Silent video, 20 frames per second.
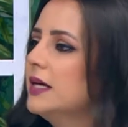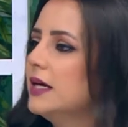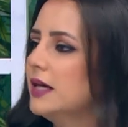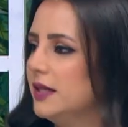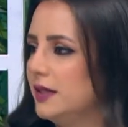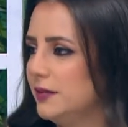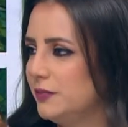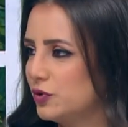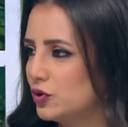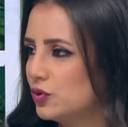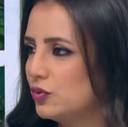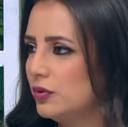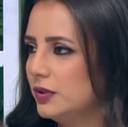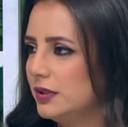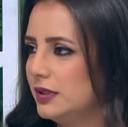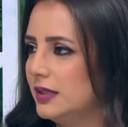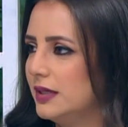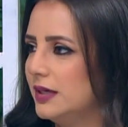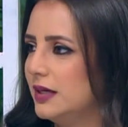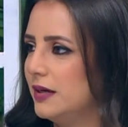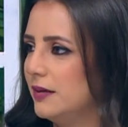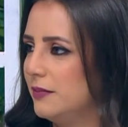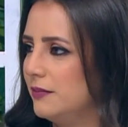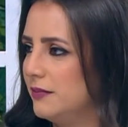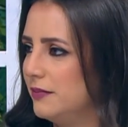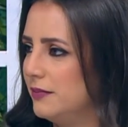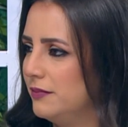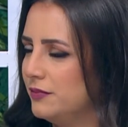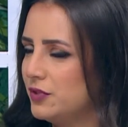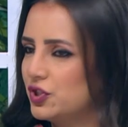اللي بتكون
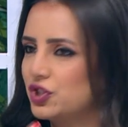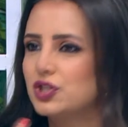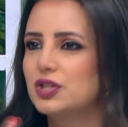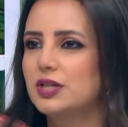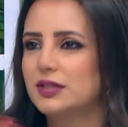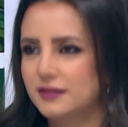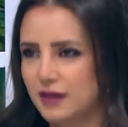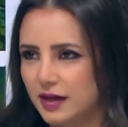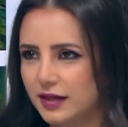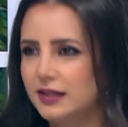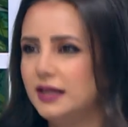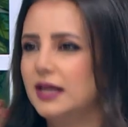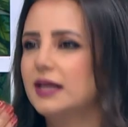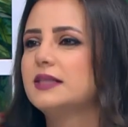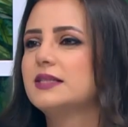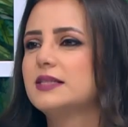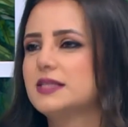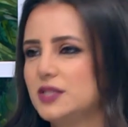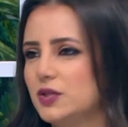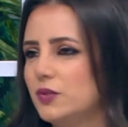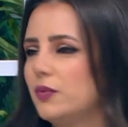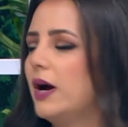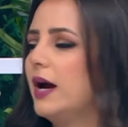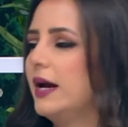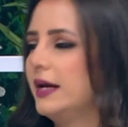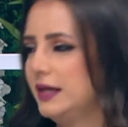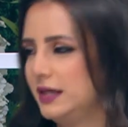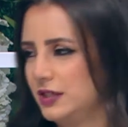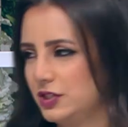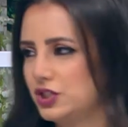تايلاندي
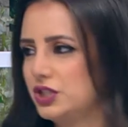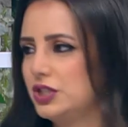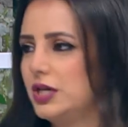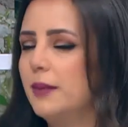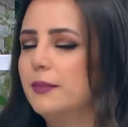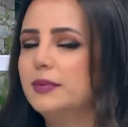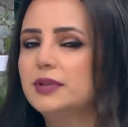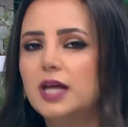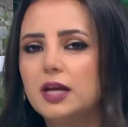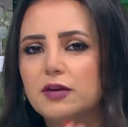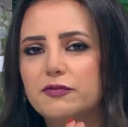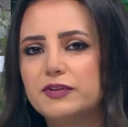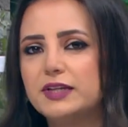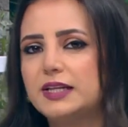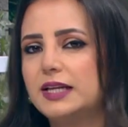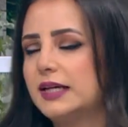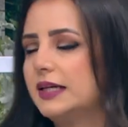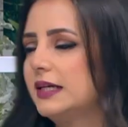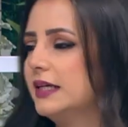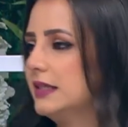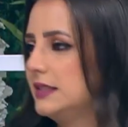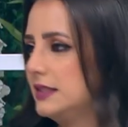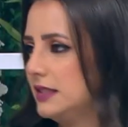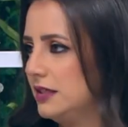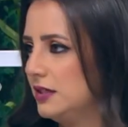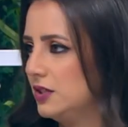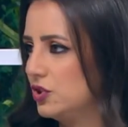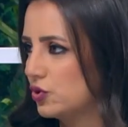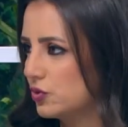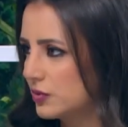وهاي الاشياء بضل في نكهه
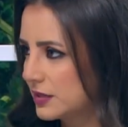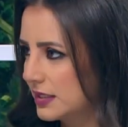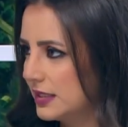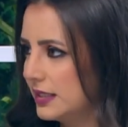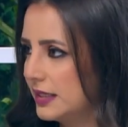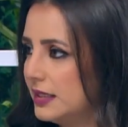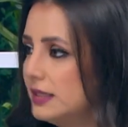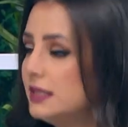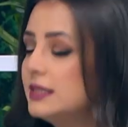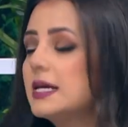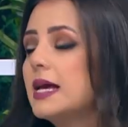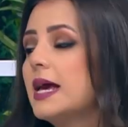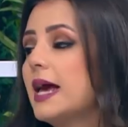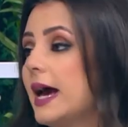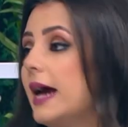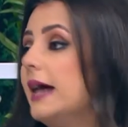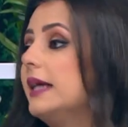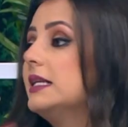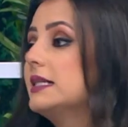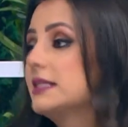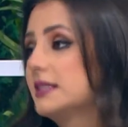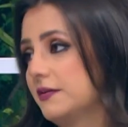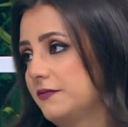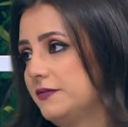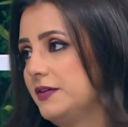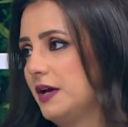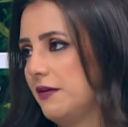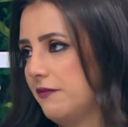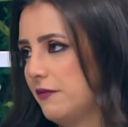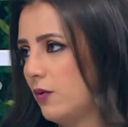الجوز الهند آه، هاي لسه
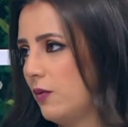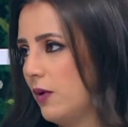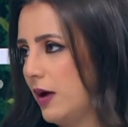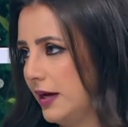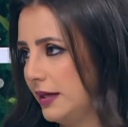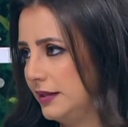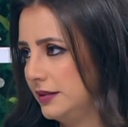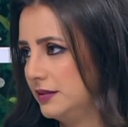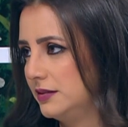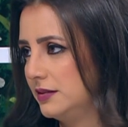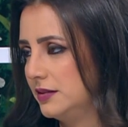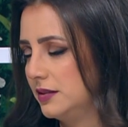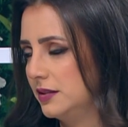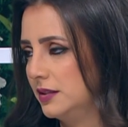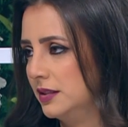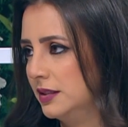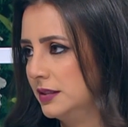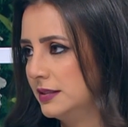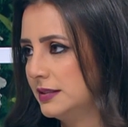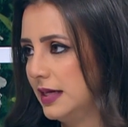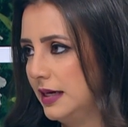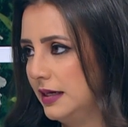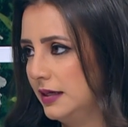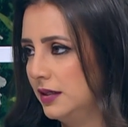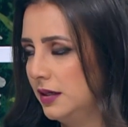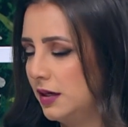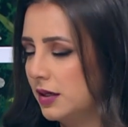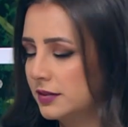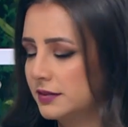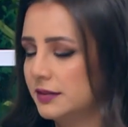فيها فوائد آه،
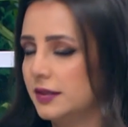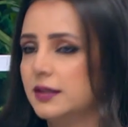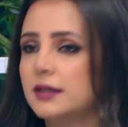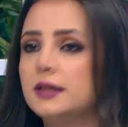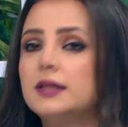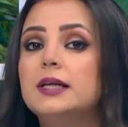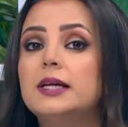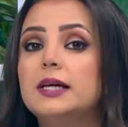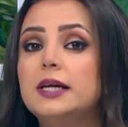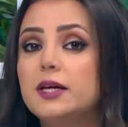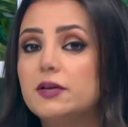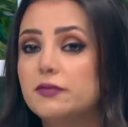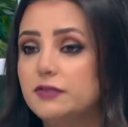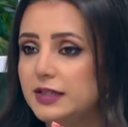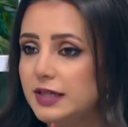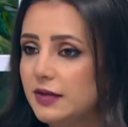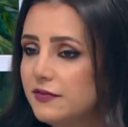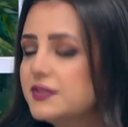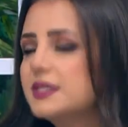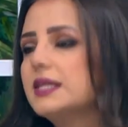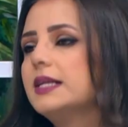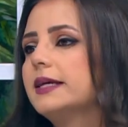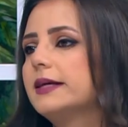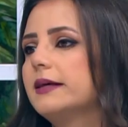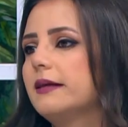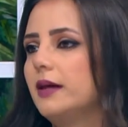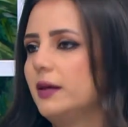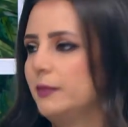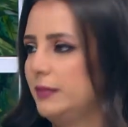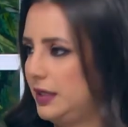اكثر في نفس
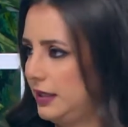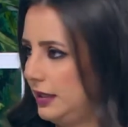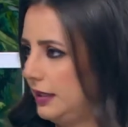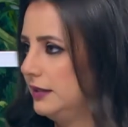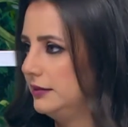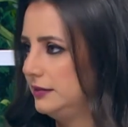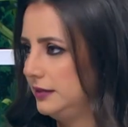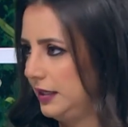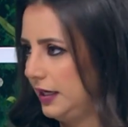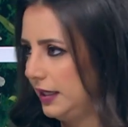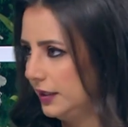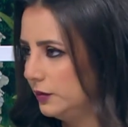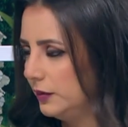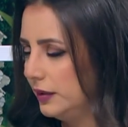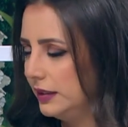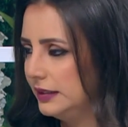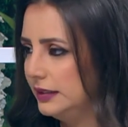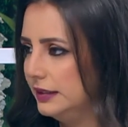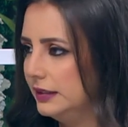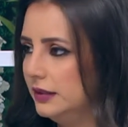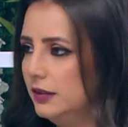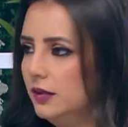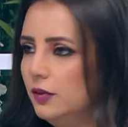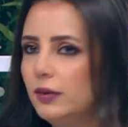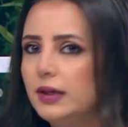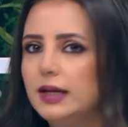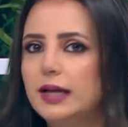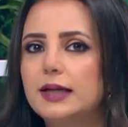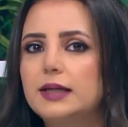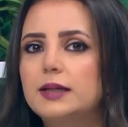الكريمه العادي الحيوانيه
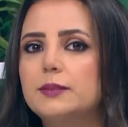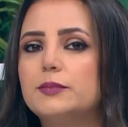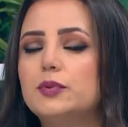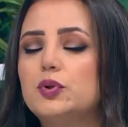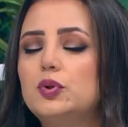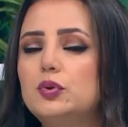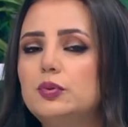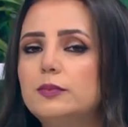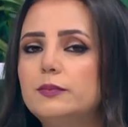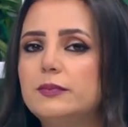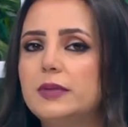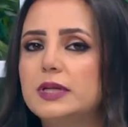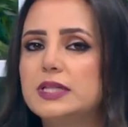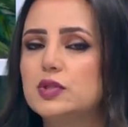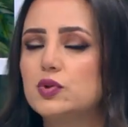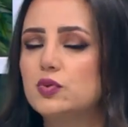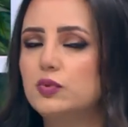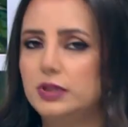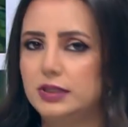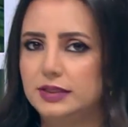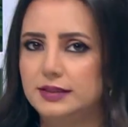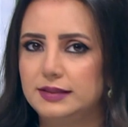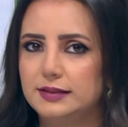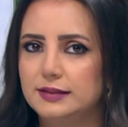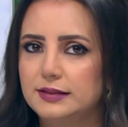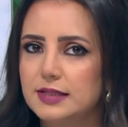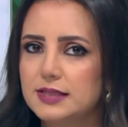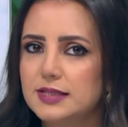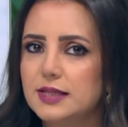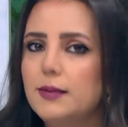ولكن بكون منزوعه
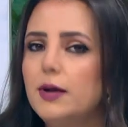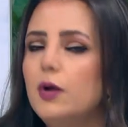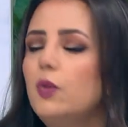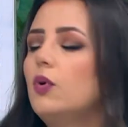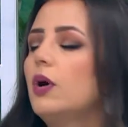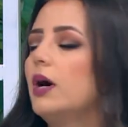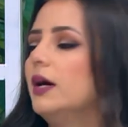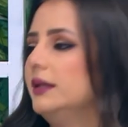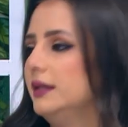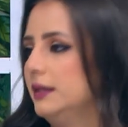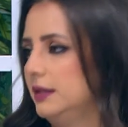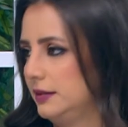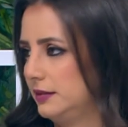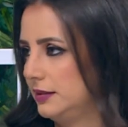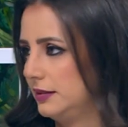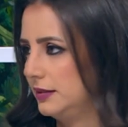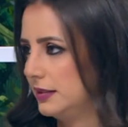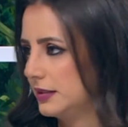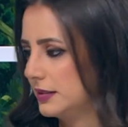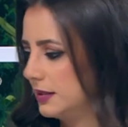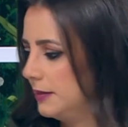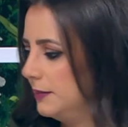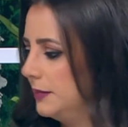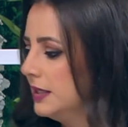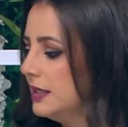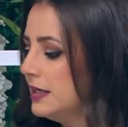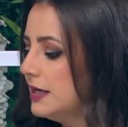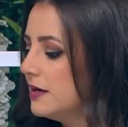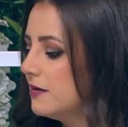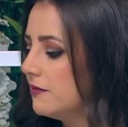الدسم او قليله الدسم
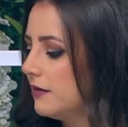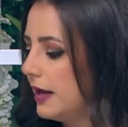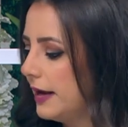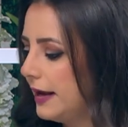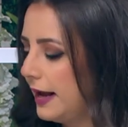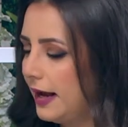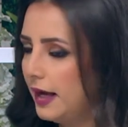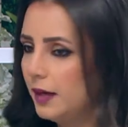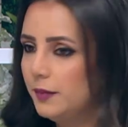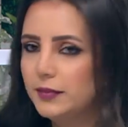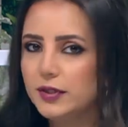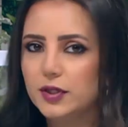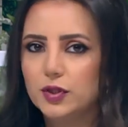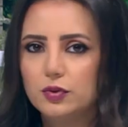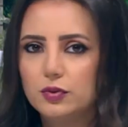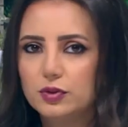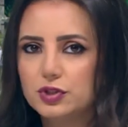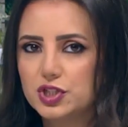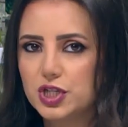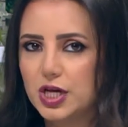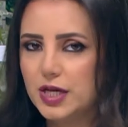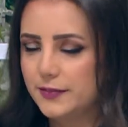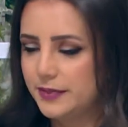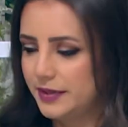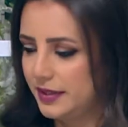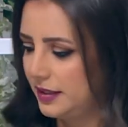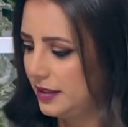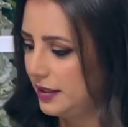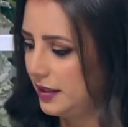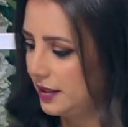فانا عامله هون جايبه
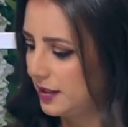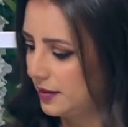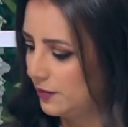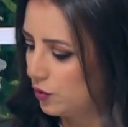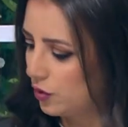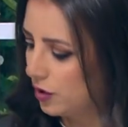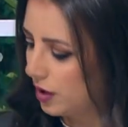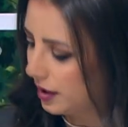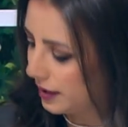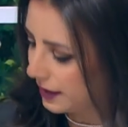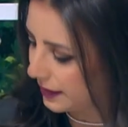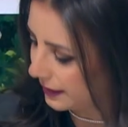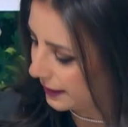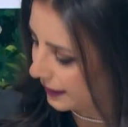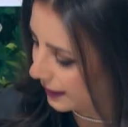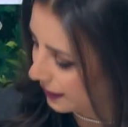هيك مقارنه